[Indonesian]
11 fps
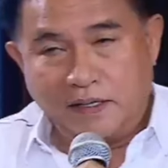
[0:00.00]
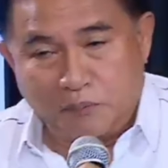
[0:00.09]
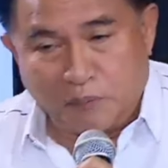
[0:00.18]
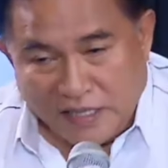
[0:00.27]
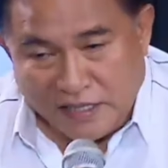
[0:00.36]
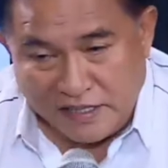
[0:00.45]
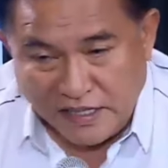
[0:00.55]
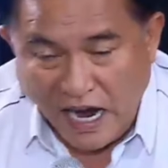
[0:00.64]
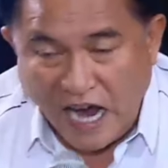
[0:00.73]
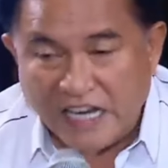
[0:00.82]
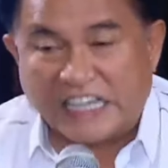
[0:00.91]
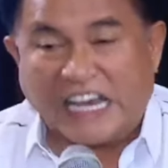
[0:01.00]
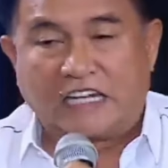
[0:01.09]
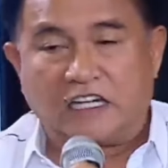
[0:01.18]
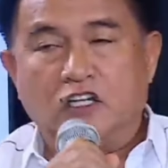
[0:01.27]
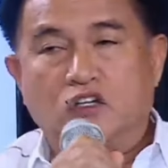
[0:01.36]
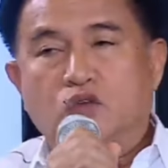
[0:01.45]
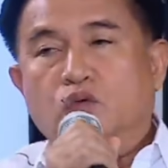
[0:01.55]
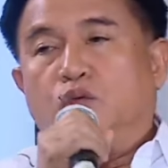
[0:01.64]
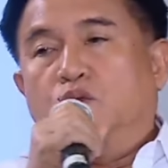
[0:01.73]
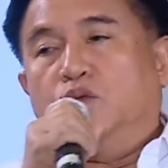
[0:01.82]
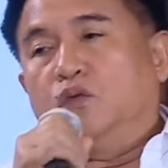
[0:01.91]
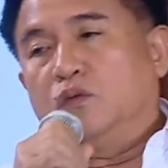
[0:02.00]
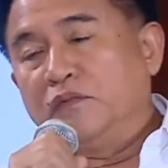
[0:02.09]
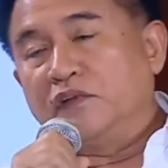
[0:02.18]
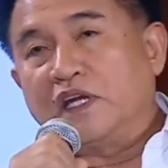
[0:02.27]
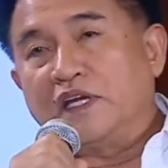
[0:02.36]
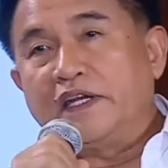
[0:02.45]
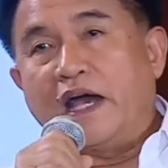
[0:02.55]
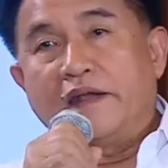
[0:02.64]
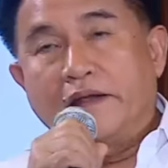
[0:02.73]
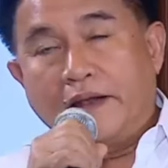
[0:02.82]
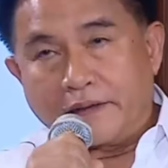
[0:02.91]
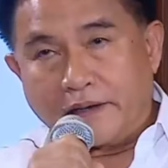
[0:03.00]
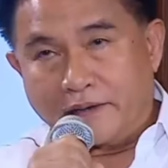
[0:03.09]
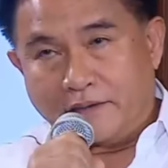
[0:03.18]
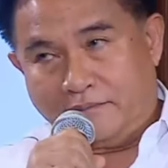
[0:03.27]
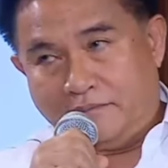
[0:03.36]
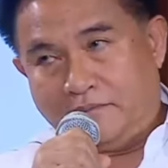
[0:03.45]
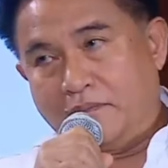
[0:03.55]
ini panitia angket itu bisa diandalkan